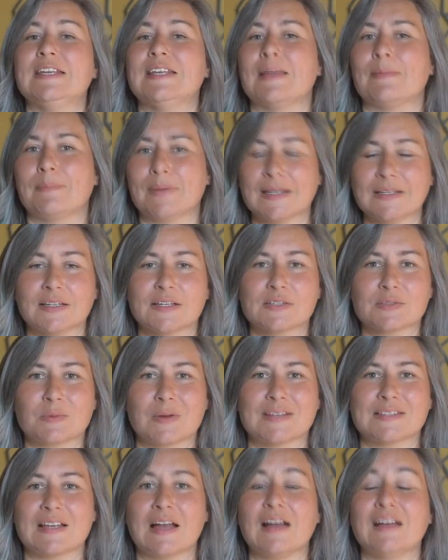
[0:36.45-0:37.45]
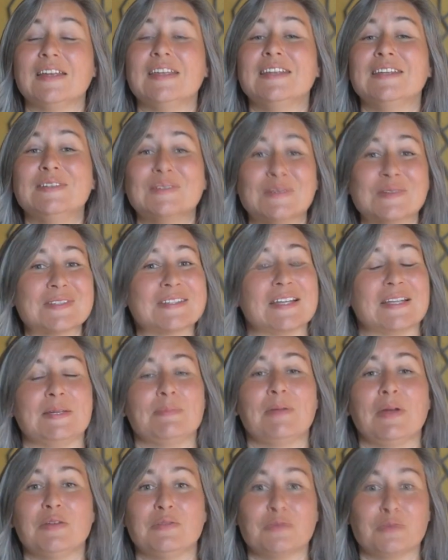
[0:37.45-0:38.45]
Et il y a plein de raisons à ça. Et non, ça
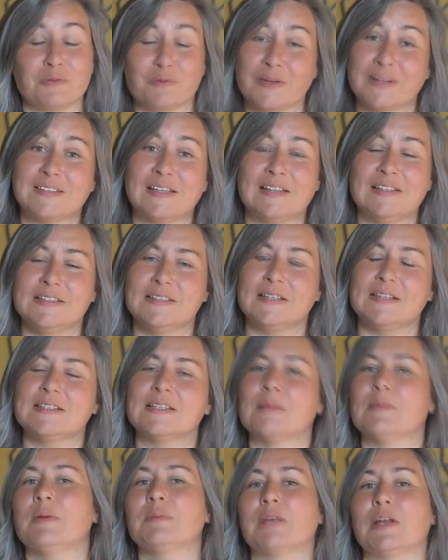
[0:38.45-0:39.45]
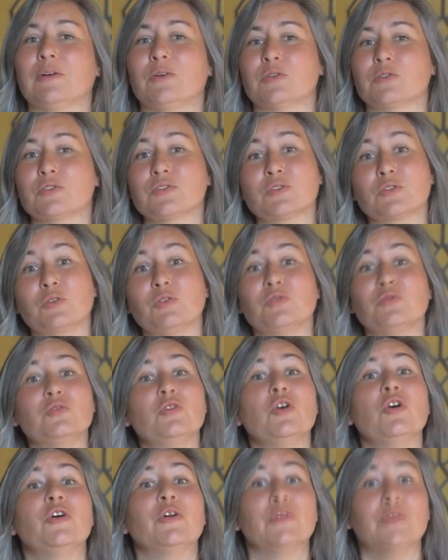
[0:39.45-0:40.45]
n'est pas une fatalité, c'est même quelque chose que
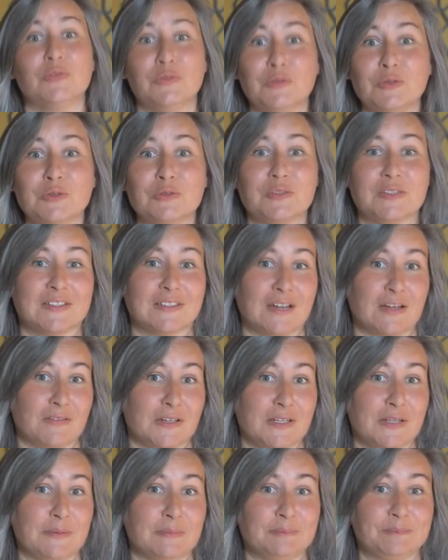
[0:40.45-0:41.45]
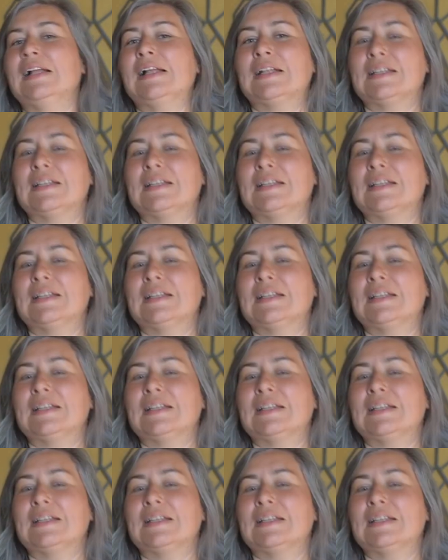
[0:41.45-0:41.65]
vous devez travailler.